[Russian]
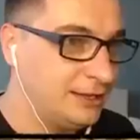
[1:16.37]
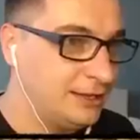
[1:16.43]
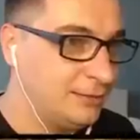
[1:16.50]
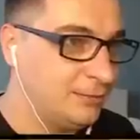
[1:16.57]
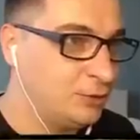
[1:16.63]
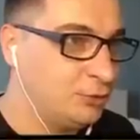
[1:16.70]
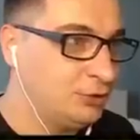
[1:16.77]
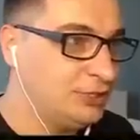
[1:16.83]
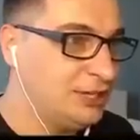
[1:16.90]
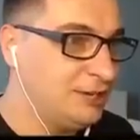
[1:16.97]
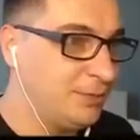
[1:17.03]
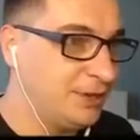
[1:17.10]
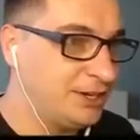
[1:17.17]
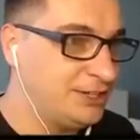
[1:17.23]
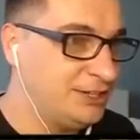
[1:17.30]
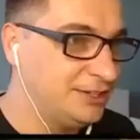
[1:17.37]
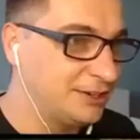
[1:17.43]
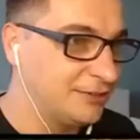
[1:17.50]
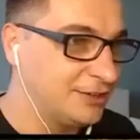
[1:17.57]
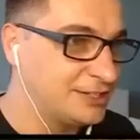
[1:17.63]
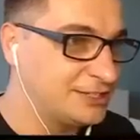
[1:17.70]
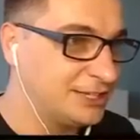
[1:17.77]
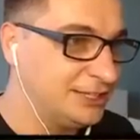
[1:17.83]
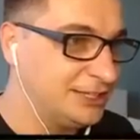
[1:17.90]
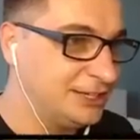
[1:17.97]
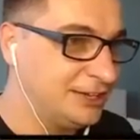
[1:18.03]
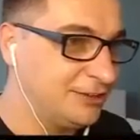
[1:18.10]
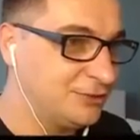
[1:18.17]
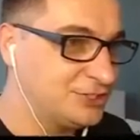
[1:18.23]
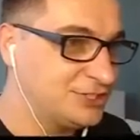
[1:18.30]
Могу телепортироваться, это
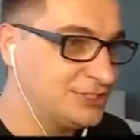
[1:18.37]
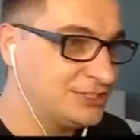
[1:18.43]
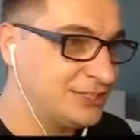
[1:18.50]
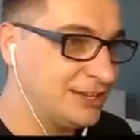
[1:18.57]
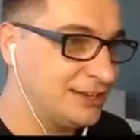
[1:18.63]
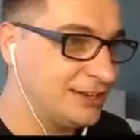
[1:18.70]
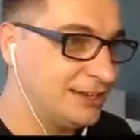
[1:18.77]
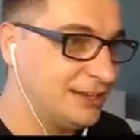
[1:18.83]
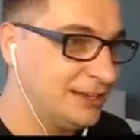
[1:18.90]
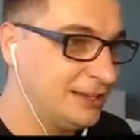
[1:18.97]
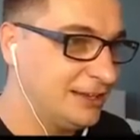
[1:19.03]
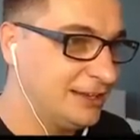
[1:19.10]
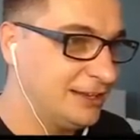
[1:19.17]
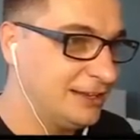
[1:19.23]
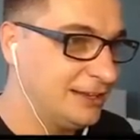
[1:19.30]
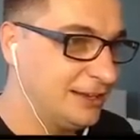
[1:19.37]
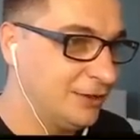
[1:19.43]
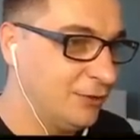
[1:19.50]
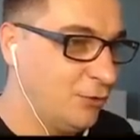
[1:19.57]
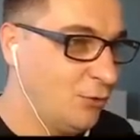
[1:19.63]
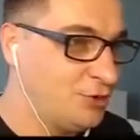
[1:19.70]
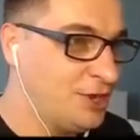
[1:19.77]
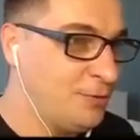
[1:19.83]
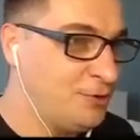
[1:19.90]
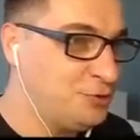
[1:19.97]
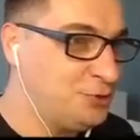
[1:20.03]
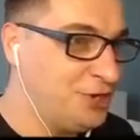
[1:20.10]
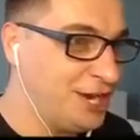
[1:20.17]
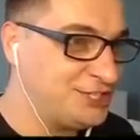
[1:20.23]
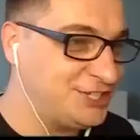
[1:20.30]
хороший знак. О, я могу
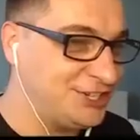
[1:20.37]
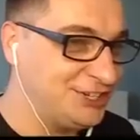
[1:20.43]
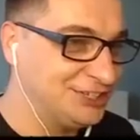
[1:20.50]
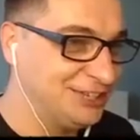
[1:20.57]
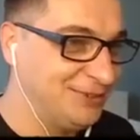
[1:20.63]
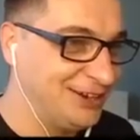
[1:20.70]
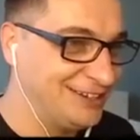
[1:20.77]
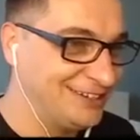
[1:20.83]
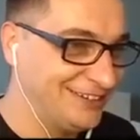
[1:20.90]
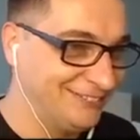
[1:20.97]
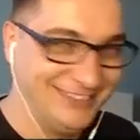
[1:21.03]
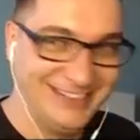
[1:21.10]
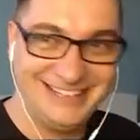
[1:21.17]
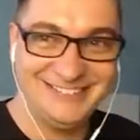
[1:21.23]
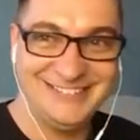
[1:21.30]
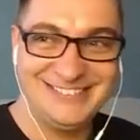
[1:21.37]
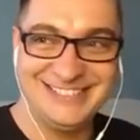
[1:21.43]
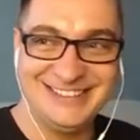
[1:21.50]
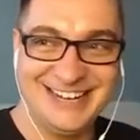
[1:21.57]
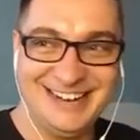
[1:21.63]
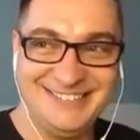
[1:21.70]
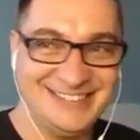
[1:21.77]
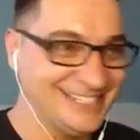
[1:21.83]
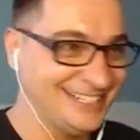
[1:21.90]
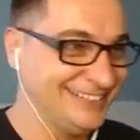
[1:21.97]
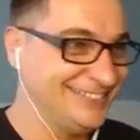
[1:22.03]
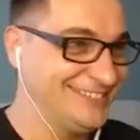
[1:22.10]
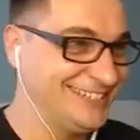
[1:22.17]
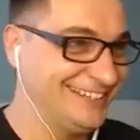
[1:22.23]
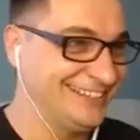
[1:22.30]
ящики ломать. Мне это очень нравится, это ты,
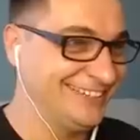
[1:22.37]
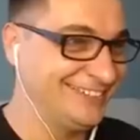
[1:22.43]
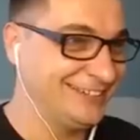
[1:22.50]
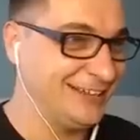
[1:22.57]
очень надеюсь, круто.